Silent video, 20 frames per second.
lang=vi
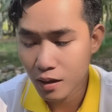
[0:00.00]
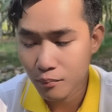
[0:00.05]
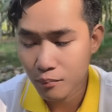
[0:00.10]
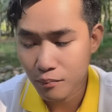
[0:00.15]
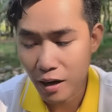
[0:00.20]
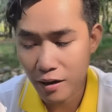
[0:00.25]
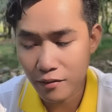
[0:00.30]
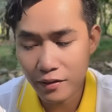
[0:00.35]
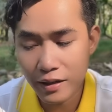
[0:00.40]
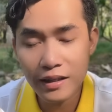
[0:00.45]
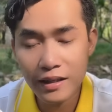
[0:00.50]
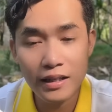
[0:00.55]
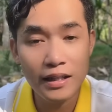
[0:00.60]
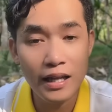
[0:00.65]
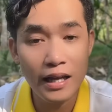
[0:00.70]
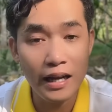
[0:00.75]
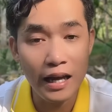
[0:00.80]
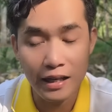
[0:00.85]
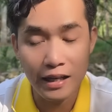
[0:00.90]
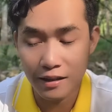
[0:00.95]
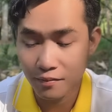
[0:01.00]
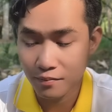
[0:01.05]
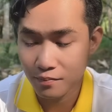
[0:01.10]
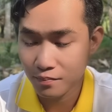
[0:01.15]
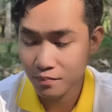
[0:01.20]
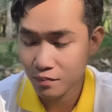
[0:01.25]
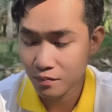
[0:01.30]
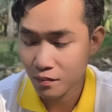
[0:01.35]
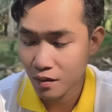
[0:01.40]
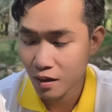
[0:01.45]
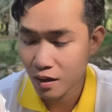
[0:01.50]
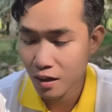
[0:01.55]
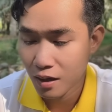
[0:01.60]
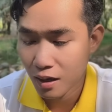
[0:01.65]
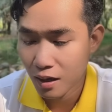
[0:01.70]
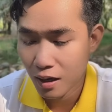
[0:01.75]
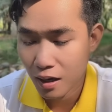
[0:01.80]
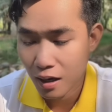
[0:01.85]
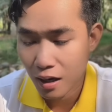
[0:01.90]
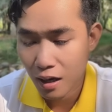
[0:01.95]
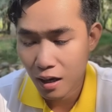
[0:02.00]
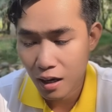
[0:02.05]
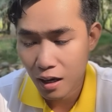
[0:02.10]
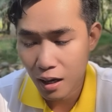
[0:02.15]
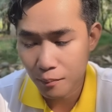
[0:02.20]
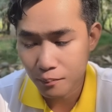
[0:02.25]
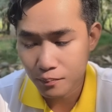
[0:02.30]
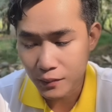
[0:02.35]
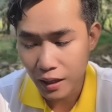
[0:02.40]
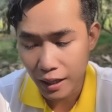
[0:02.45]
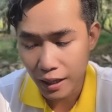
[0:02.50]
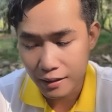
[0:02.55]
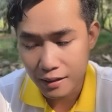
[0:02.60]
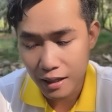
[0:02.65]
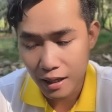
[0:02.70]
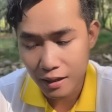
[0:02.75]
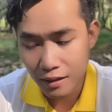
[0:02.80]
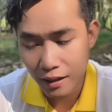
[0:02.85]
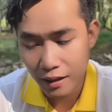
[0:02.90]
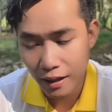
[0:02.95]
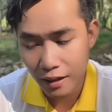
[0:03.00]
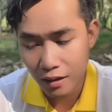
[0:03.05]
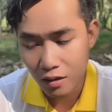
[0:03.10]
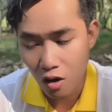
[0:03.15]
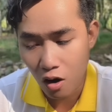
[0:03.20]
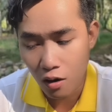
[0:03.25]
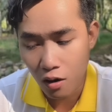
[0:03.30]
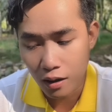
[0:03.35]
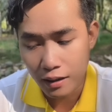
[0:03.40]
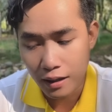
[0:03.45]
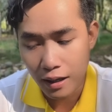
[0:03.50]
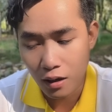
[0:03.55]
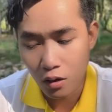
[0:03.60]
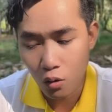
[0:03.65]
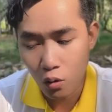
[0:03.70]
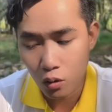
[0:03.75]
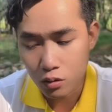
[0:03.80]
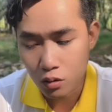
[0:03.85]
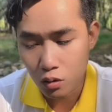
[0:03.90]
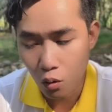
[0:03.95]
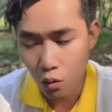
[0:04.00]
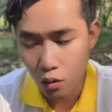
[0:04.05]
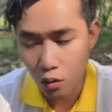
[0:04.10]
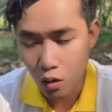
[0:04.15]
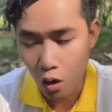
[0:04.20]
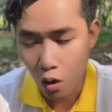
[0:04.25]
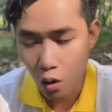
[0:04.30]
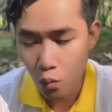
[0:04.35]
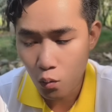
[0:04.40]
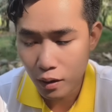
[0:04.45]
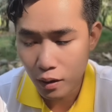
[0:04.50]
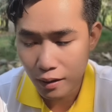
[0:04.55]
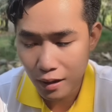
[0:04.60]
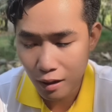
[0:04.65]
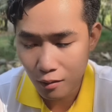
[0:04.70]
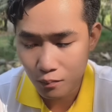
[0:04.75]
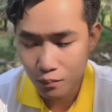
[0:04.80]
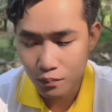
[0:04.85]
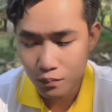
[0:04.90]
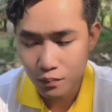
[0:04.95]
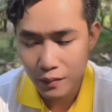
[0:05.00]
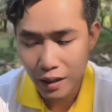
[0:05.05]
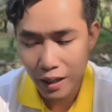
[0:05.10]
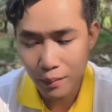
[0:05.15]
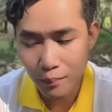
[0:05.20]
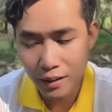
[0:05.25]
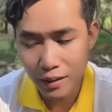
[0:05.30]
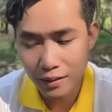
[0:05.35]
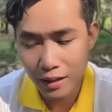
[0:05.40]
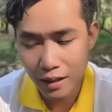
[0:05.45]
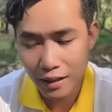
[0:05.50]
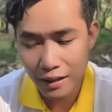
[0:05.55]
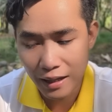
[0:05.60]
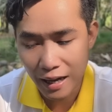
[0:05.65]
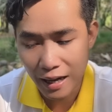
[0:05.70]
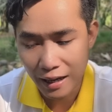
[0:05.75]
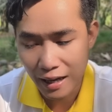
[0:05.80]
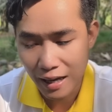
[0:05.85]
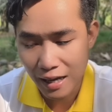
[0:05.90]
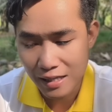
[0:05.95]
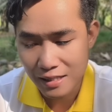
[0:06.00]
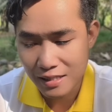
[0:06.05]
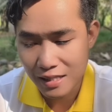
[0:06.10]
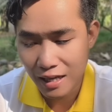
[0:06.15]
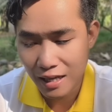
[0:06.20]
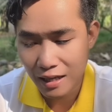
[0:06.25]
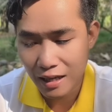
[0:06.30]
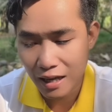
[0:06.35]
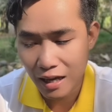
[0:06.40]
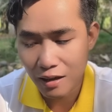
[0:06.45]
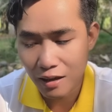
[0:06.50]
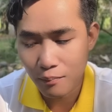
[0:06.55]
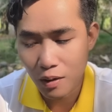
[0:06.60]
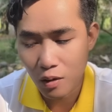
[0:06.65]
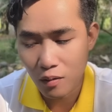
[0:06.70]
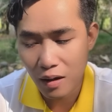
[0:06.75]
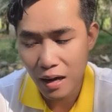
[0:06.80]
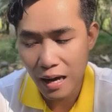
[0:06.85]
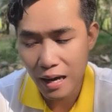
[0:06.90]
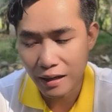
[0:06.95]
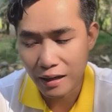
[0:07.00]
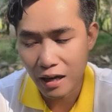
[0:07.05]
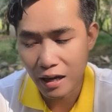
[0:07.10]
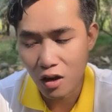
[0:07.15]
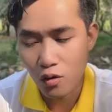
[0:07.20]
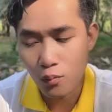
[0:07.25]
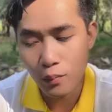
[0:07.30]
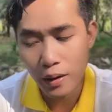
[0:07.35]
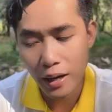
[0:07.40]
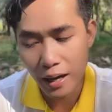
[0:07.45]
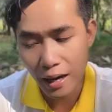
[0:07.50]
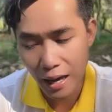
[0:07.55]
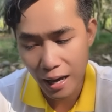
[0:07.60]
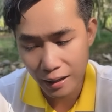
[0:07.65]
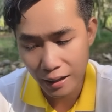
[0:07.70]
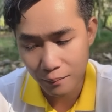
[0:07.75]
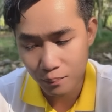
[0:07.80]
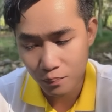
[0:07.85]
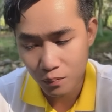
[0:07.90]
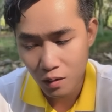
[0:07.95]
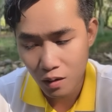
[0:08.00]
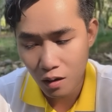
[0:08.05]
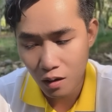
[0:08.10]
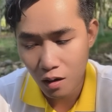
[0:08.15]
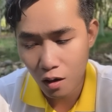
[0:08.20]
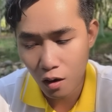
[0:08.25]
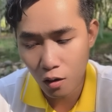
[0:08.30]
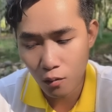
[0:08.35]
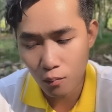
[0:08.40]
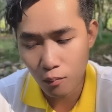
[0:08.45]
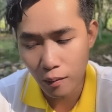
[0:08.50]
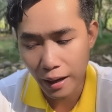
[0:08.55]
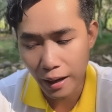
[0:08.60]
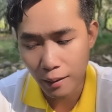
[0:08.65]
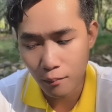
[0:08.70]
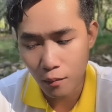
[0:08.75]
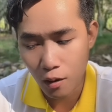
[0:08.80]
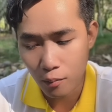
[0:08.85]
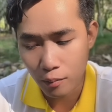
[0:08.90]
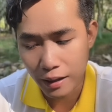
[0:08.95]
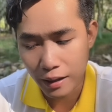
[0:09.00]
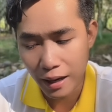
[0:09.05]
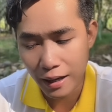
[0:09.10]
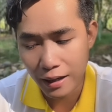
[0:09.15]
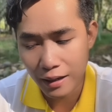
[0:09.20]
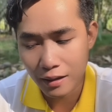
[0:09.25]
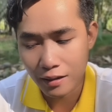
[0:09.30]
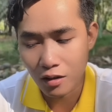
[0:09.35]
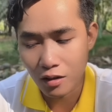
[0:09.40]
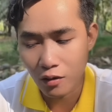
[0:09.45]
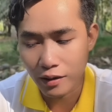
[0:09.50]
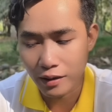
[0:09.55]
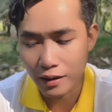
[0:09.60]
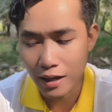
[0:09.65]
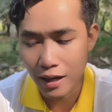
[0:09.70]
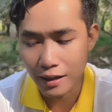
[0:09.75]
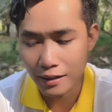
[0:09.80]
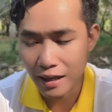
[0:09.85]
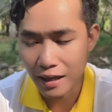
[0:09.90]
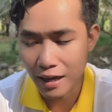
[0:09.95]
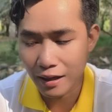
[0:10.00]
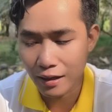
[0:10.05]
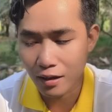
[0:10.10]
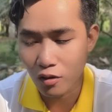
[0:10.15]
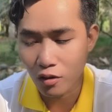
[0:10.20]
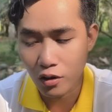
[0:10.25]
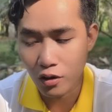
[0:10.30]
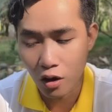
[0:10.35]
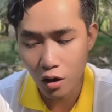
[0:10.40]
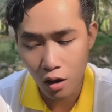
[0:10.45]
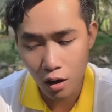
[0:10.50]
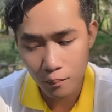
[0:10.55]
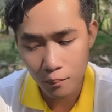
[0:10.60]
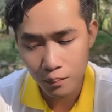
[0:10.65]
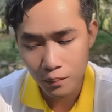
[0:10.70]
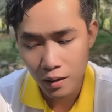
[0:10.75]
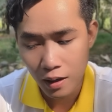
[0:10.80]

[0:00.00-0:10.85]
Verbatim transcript: bài viết như thế này hôm tiệc tất niên đòn cái luôn tuồng cổ Quỳnh Long thấy bình tinh ngà ngà say cái bèo la kéo mẹ lại hôn mẹ một cái rồi kề tay nói nhỏ